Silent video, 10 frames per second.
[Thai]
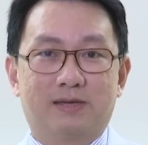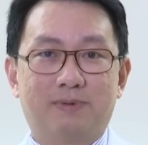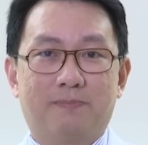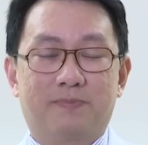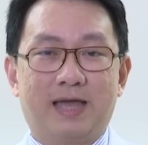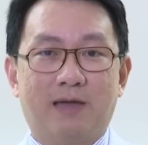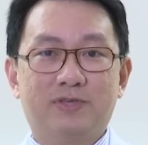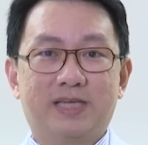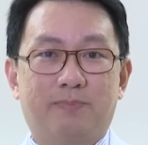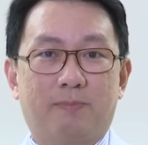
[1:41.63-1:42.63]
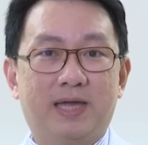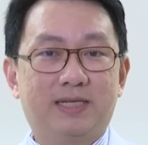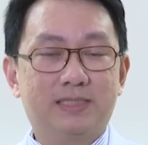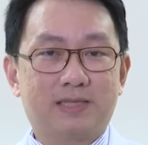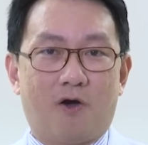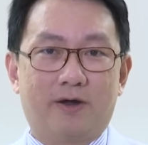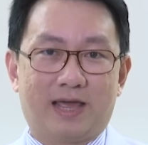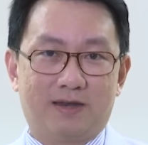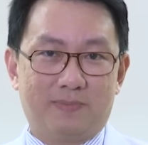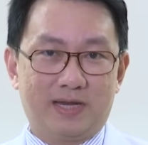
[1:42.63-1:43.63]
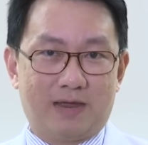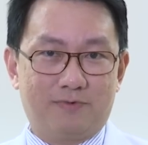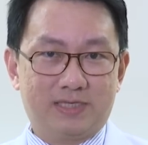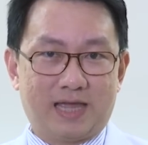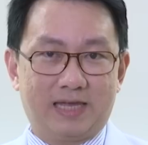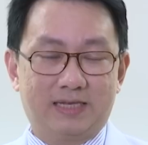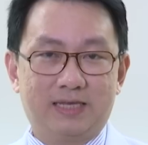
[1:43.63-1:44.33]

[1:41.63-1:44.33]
สำหรับงานวิจัยประเภทที่ 2 นั้น เป็นงานวิจัย